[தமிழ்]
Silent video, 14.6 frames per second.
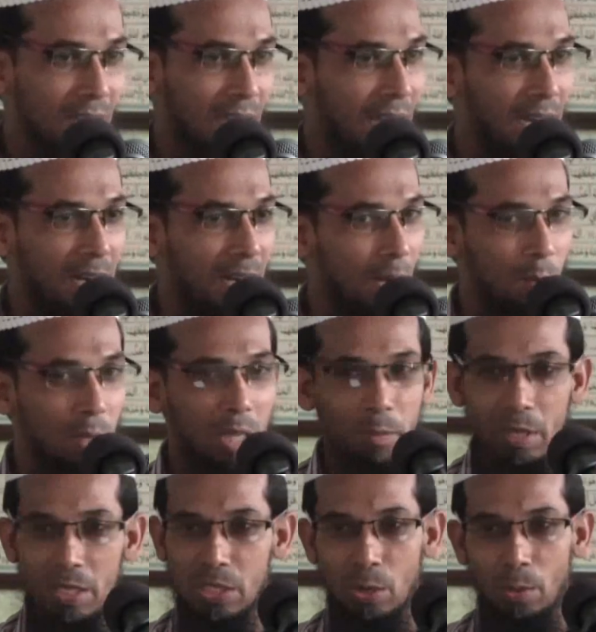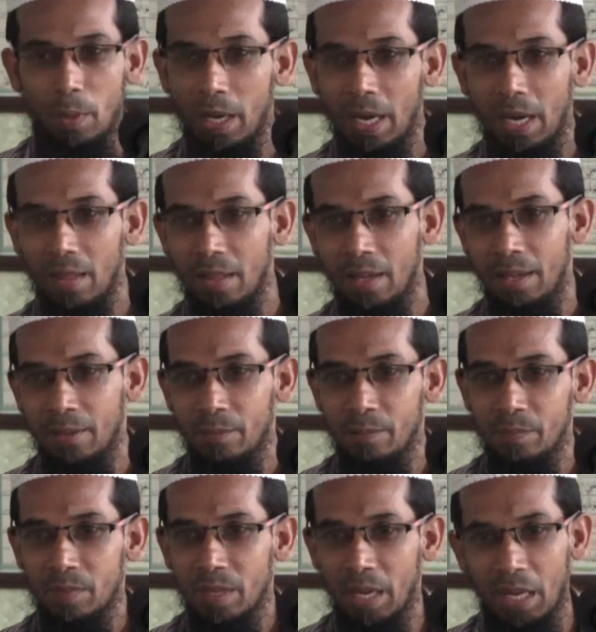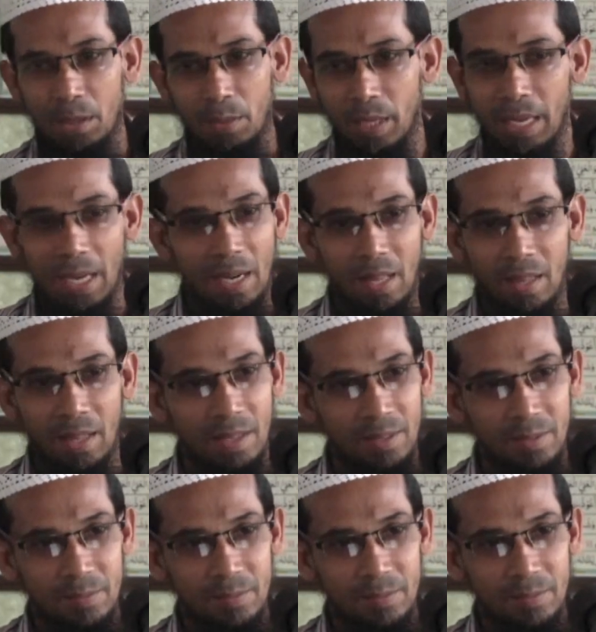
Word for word: எங்கட நன்மதியுமே சேவ் பண்ண இயலாதா எழுதி வைக்க இயலாதா